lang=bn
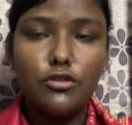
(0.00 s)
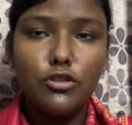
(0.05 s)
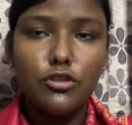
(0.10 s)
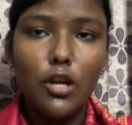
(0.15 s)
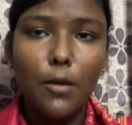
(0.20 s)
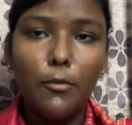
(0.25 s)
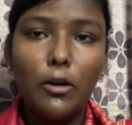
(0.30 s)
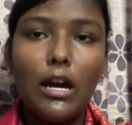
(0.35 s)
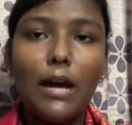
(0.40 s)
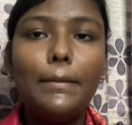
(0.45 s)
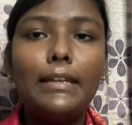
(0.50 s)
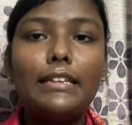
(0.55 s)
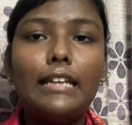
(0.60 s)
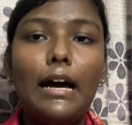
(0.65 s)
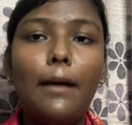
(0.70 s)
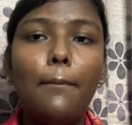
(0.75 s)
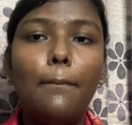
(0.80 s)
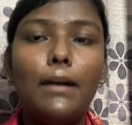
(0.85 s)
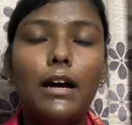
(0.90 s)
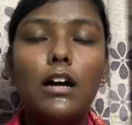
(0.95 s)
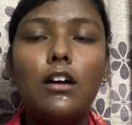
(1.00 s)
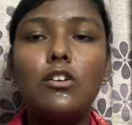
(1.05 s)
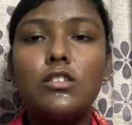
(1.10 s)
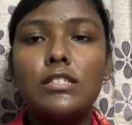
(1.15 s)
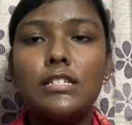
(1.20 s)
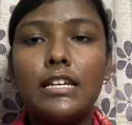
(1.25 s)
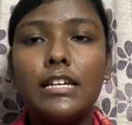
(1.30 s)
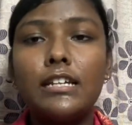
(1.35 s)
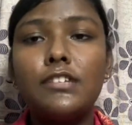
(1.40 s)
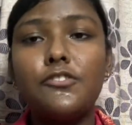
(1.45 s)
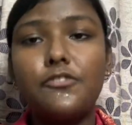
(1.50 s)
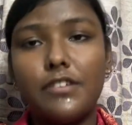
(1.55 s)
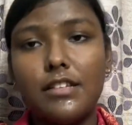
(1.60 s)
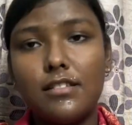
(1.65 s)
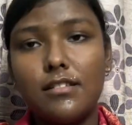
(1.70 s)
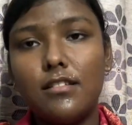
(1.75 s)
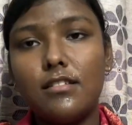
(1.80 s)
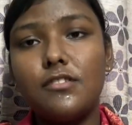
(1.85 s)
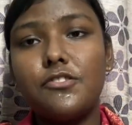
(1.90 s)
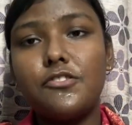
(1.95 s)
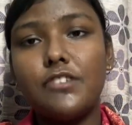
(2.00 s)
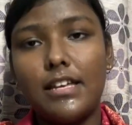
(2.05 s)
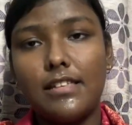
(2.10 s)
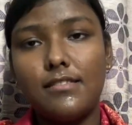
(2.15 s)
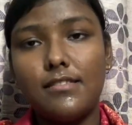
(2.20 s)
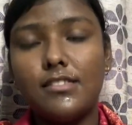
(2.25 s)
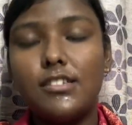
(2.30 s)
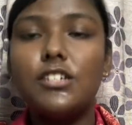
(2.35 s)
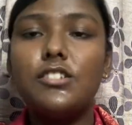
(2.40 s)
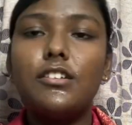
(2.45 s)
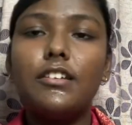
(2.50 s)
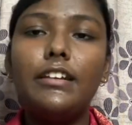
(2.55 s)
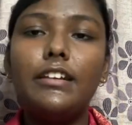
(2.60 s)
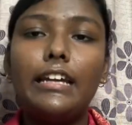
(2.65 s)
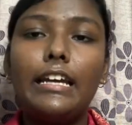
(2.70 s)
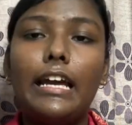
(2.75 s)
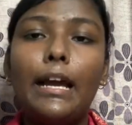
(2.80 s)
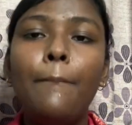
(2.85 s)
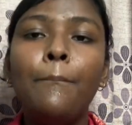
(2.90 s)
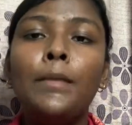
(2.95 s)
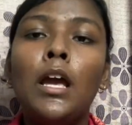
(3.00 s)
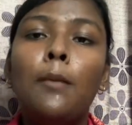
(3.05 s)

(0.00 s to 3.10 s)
সমকামিতা বা হচ্ছে ট্রান্সজেন্ডার নিয়ে